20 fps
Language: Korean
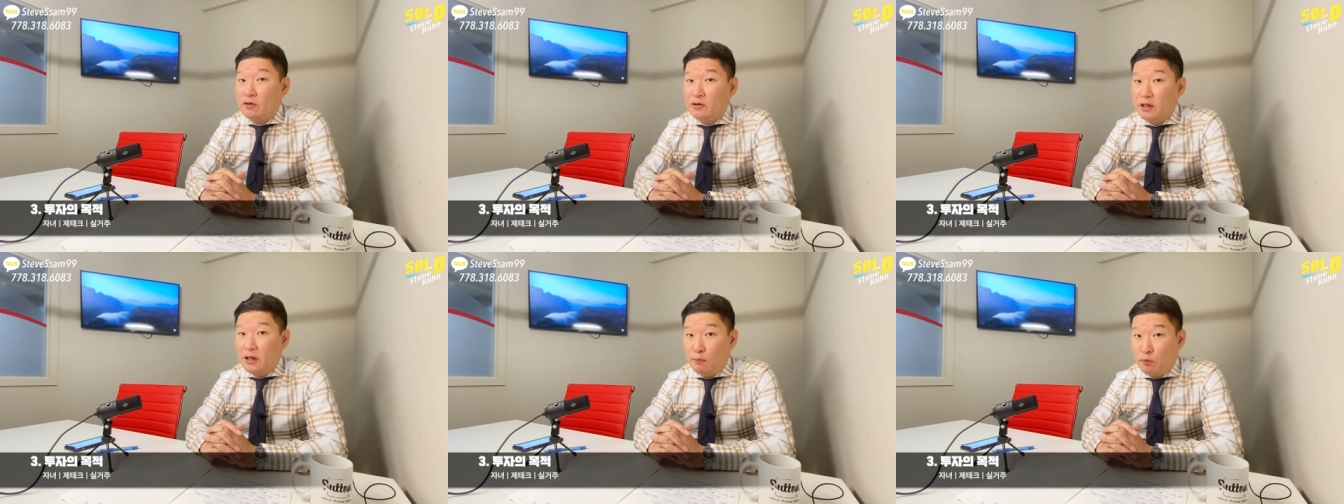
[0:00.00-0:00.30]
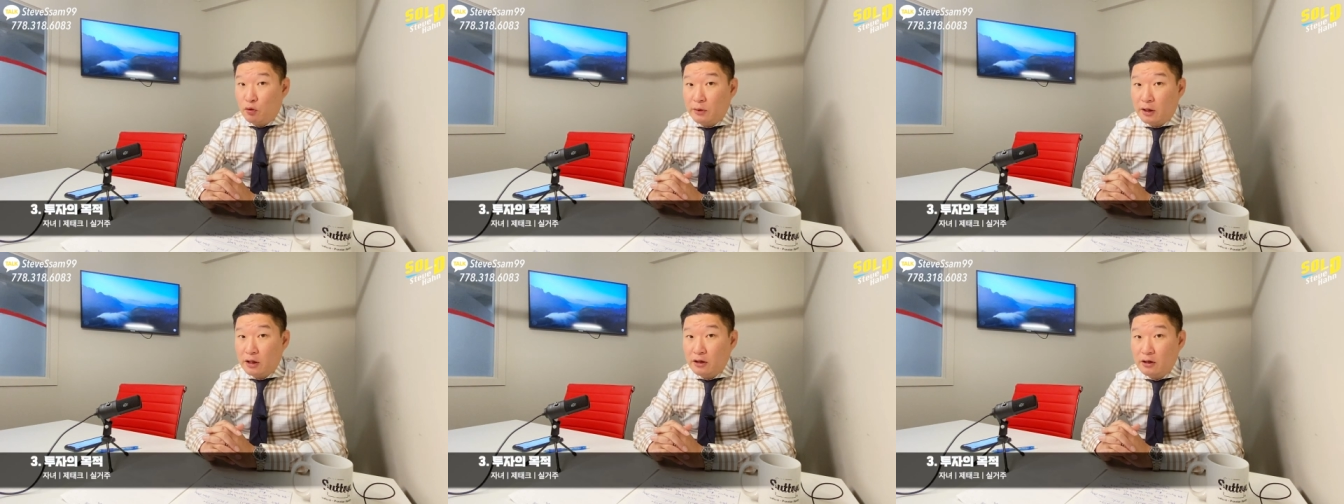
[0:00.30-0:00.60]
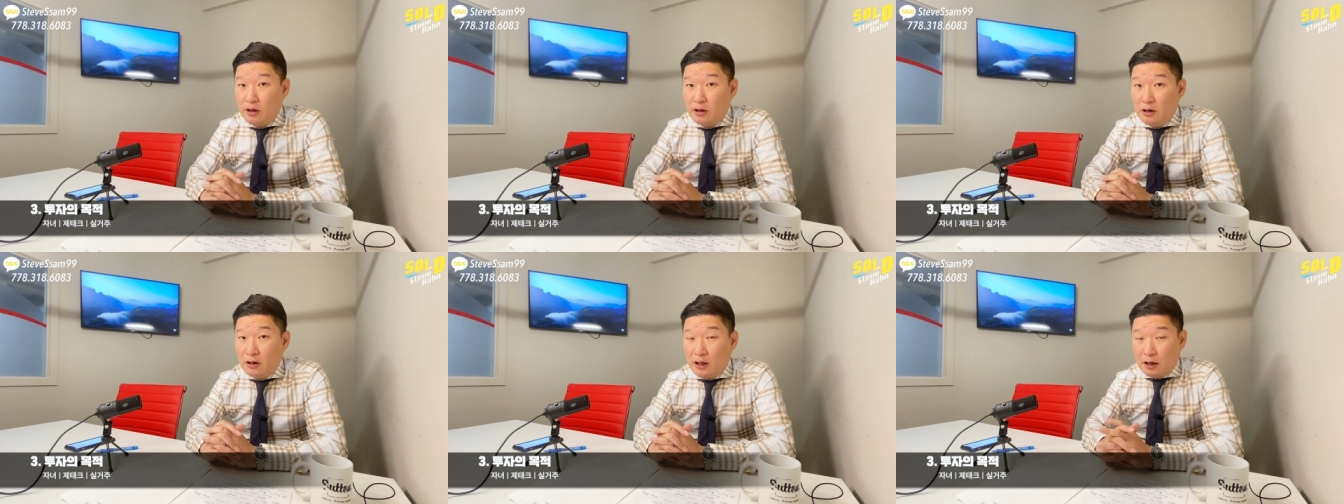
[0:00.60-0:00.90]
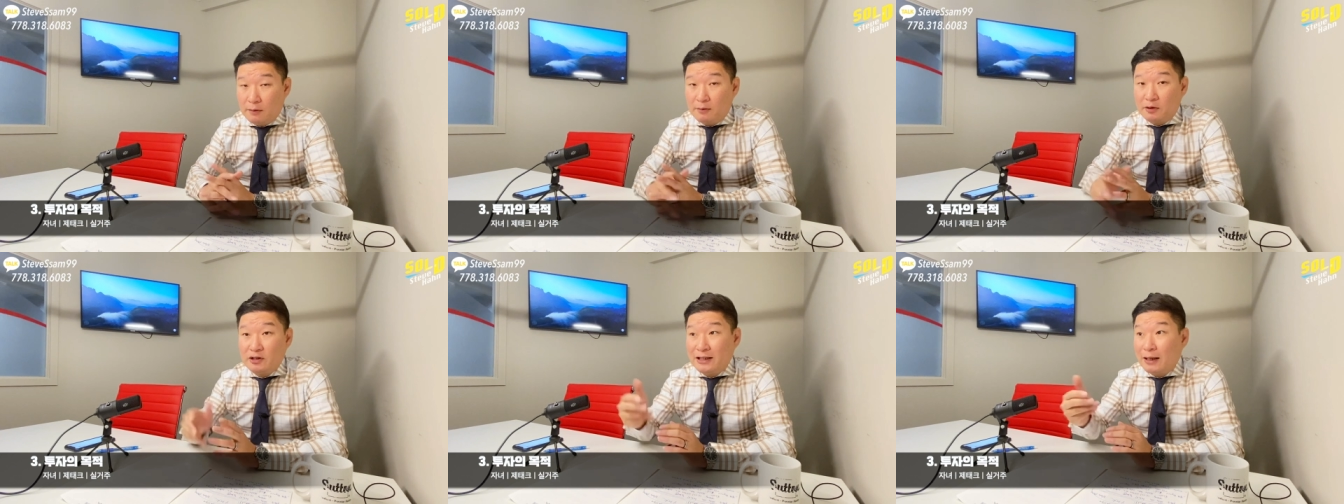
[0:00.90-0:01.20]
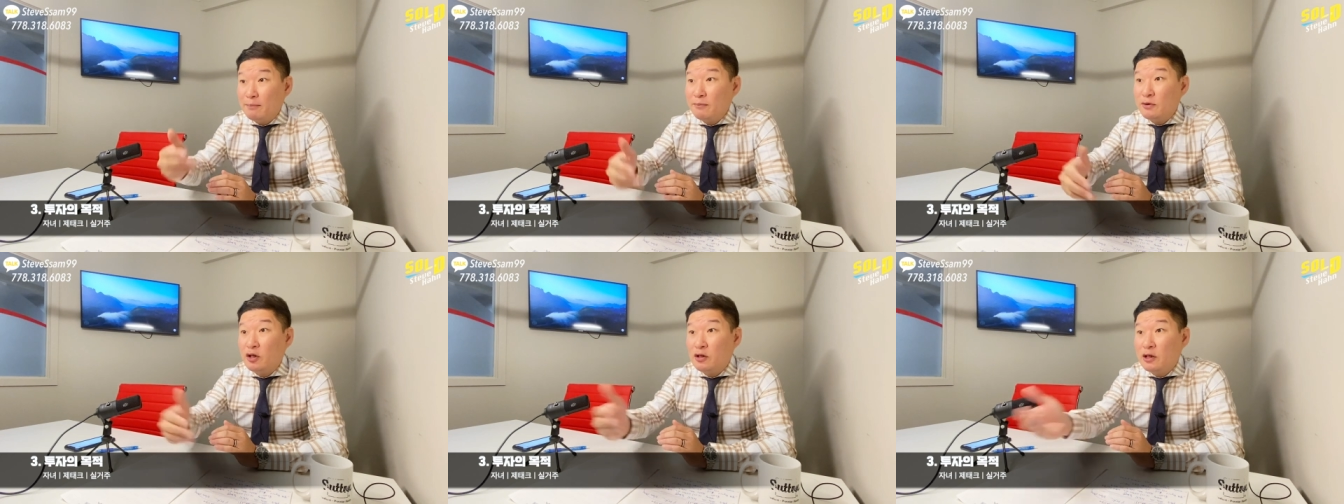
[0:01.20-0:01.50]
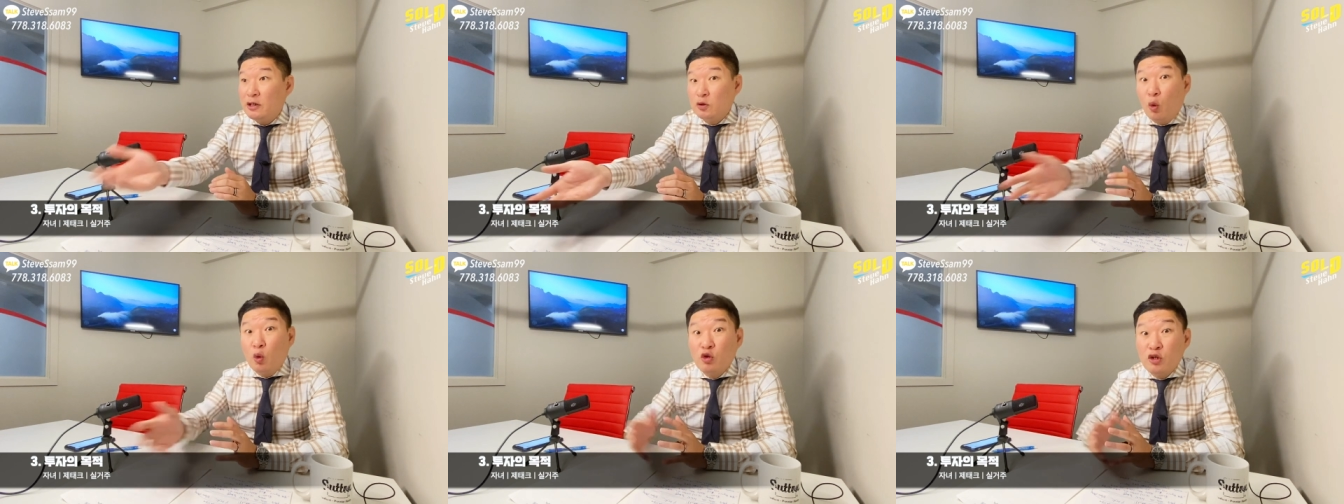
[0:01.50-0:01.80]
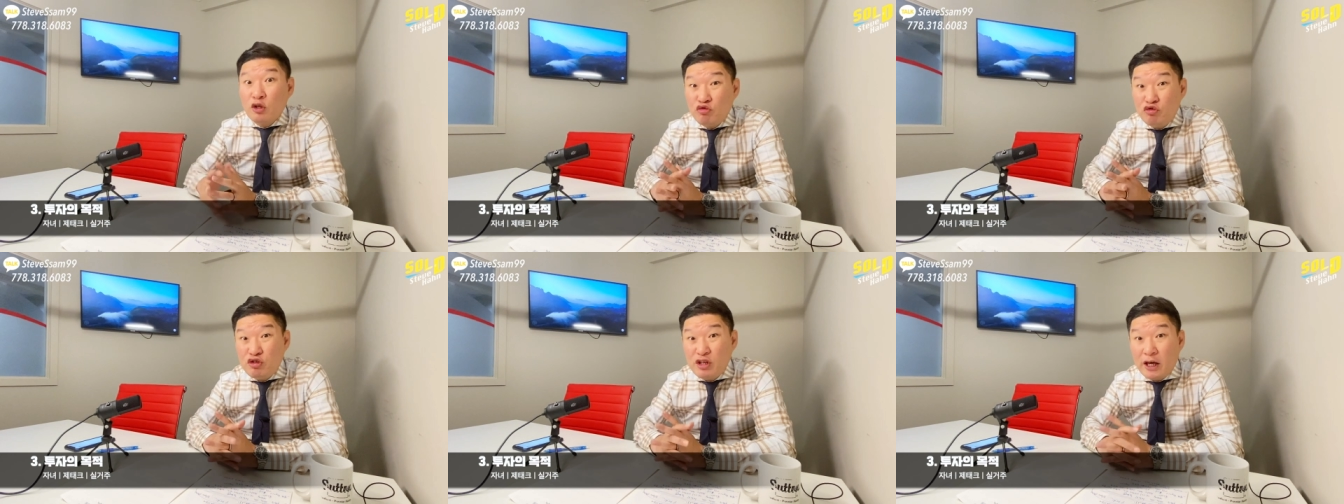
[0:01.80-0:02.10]
제가 보면 아까 말했죠 3년에서
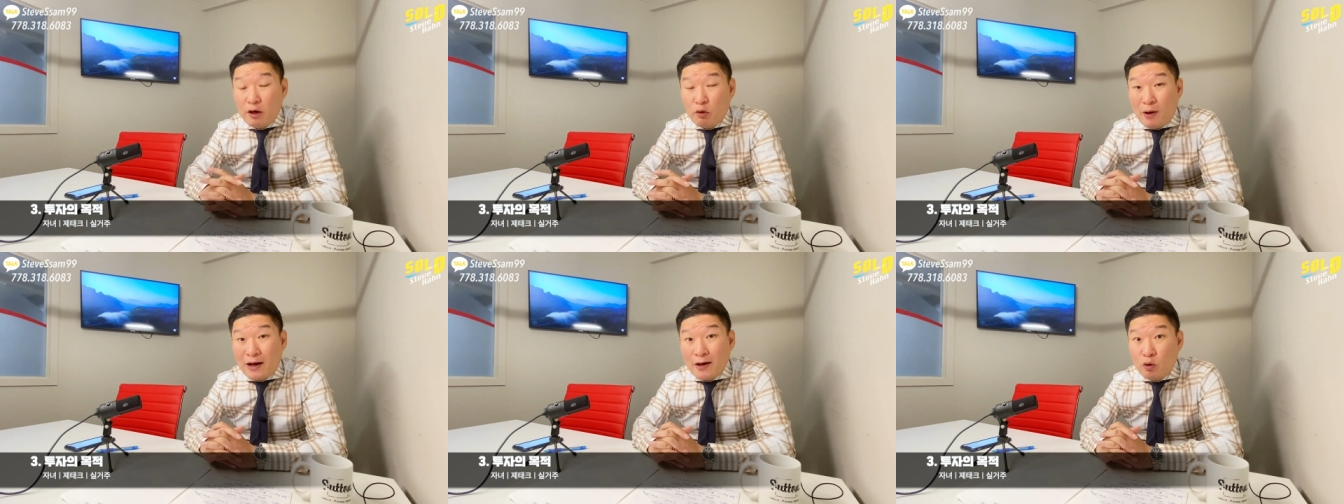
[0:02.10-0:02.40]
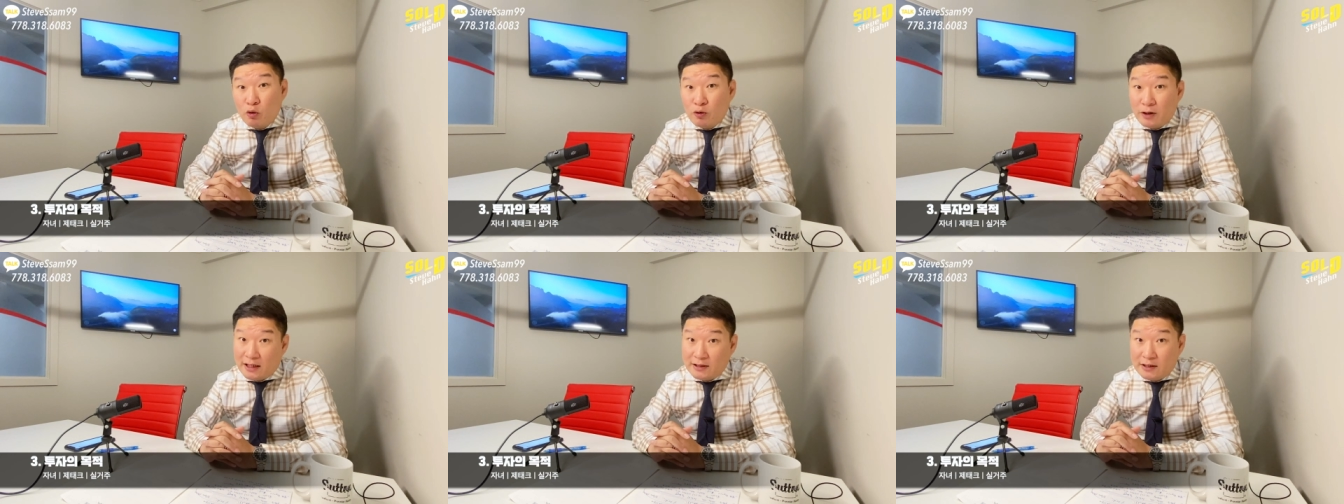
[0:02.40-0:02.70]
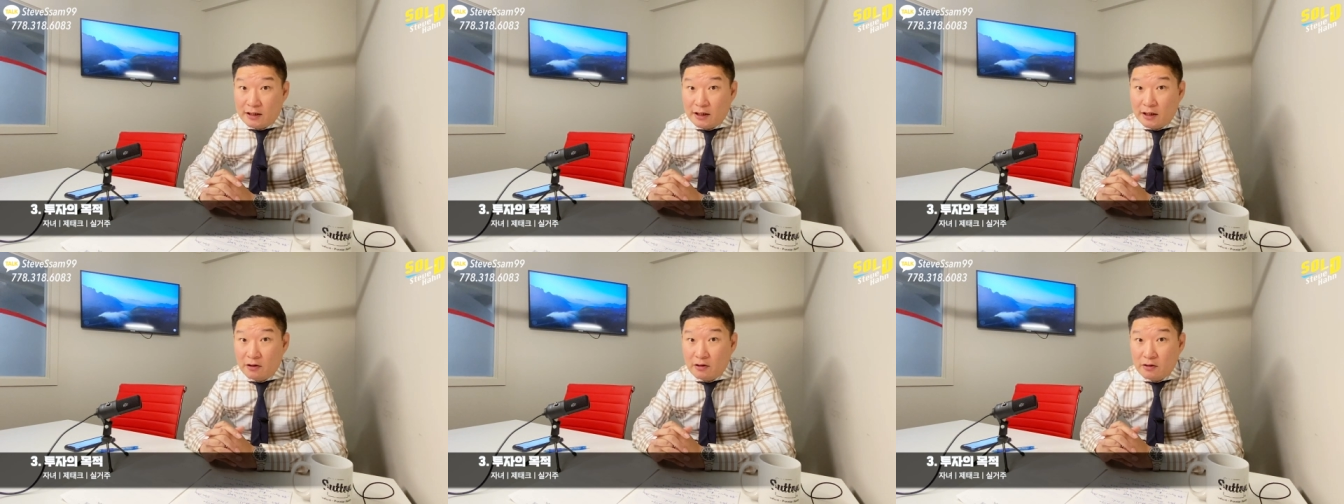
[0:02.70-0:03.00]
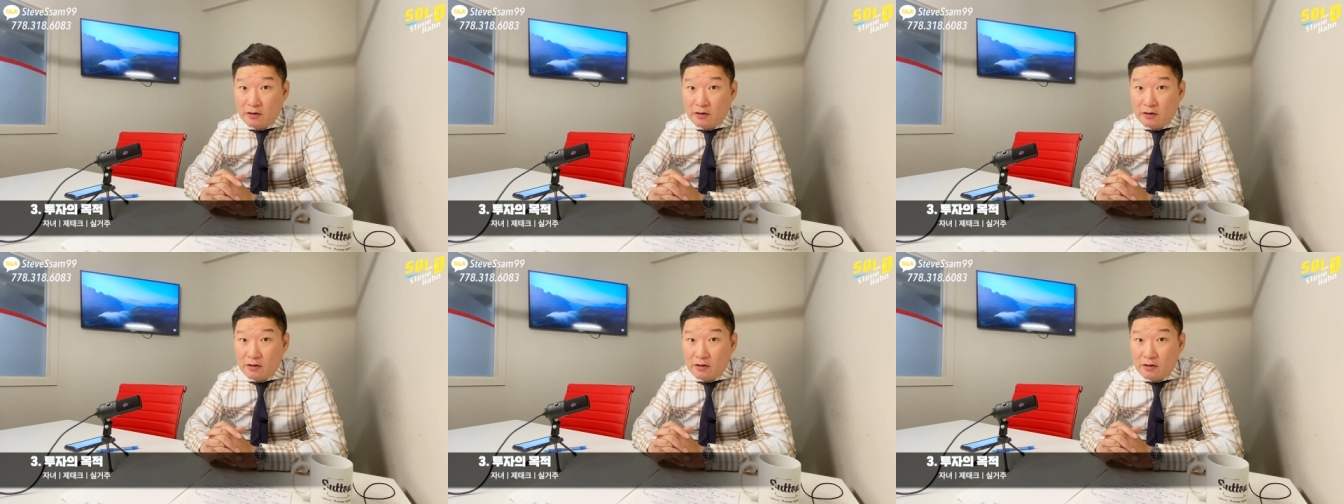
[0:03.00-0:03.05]
5년 뒤에 완공을 하잖아요.